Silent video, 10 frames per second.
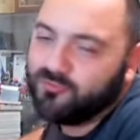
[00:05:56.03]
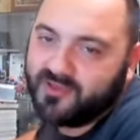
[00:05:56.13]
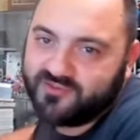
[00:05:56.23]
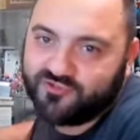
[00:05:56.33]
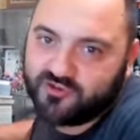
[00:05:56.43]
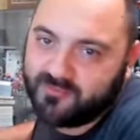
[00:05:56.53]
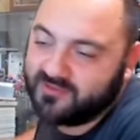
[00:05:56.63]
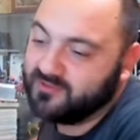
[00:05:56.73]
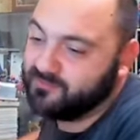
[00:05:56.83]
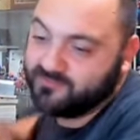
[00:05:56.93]
Ma
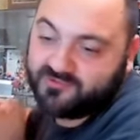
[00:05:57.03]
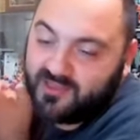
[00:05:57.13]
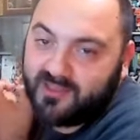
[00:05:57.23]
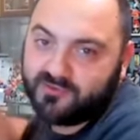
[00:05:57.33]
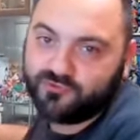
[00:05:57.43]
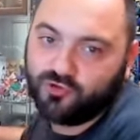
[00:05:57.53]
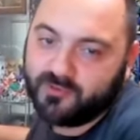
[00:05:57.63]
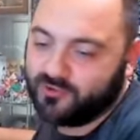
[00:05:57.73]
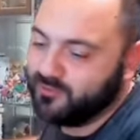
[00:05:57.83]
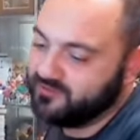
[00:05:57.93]
sinceramente, se è solo
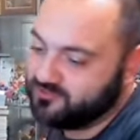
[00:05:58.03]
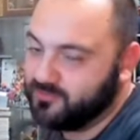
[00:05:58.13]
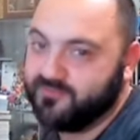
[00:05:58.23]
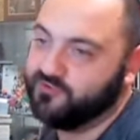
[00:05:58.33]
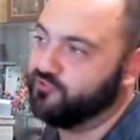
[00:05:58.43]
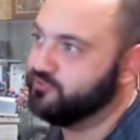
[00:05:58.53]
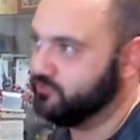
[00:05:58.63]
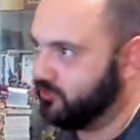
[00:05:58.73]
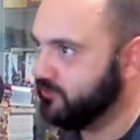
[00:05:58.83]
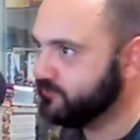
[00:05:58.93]
per questo, preferisco di
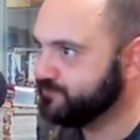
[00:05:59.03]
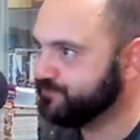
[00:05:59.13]
no.